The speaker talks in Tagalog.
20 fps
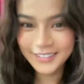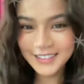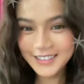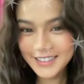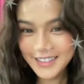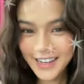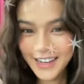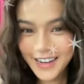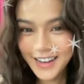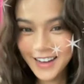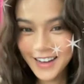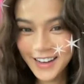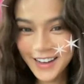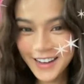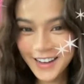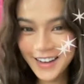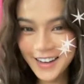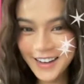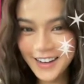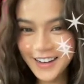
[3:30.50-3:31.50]
Tada!
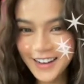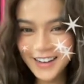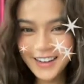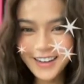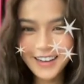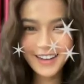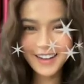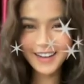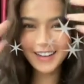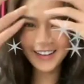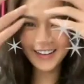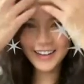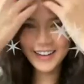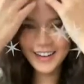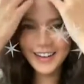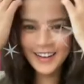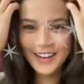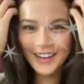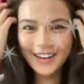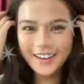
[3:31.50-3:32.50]

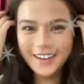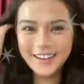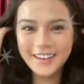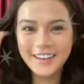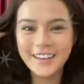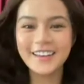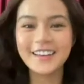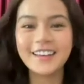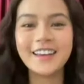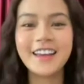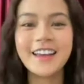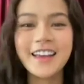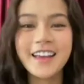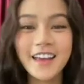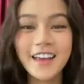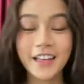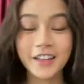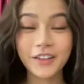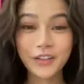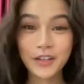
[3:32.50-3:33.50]
Ayan.
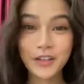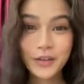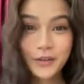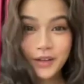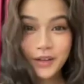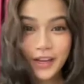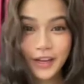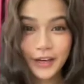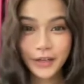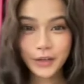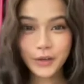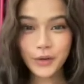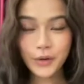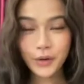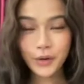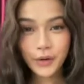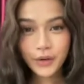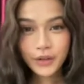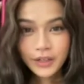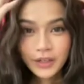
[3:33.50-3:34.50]
Ito na yung hair
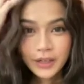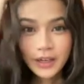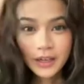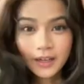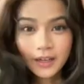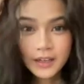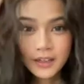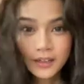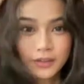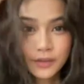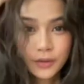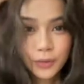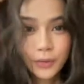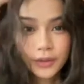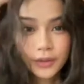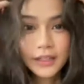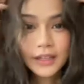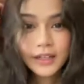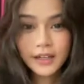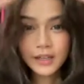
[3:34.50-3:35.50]
ko. So,
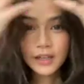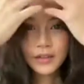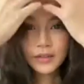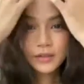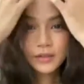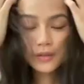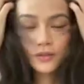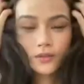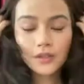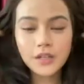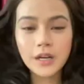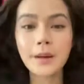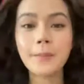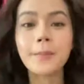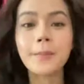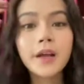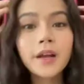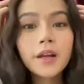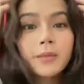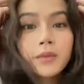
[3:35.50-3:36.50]
ginaganon ko siya
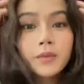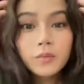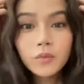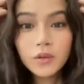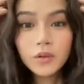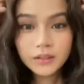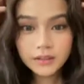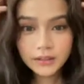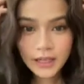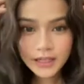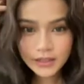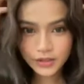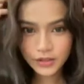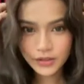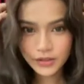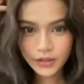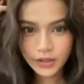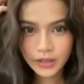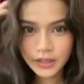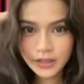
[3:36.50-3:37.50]
para magmukhang
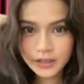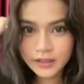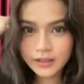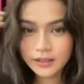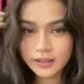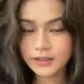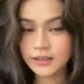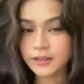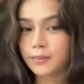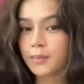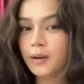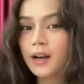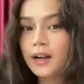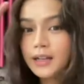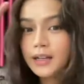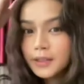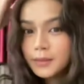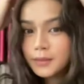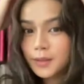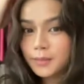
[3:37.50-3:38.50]
natural. Kasi
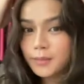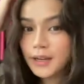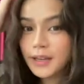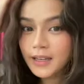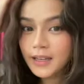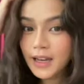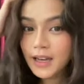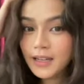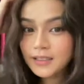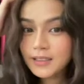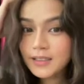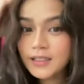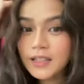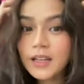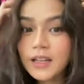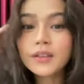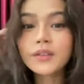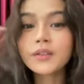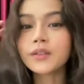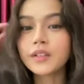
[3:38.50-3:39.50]
baka naman mahiya si
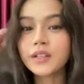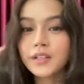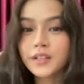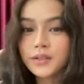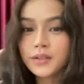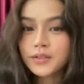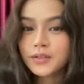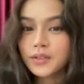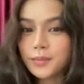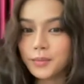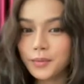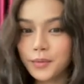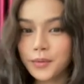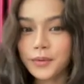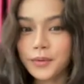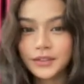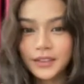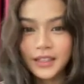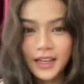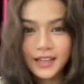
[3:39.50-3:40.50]
Santo Niño sa
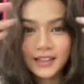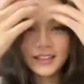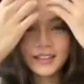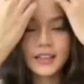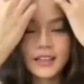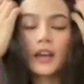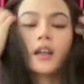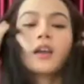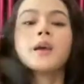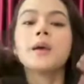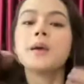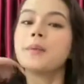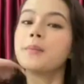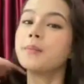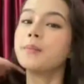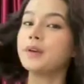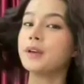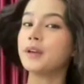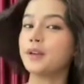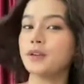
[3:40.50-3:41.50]
buhok natin.
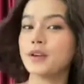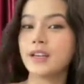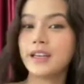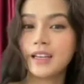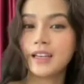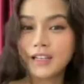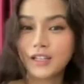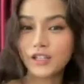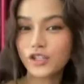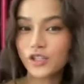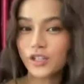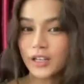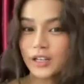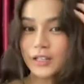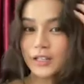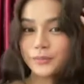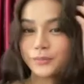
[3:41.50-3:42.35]
Pero ano na siya.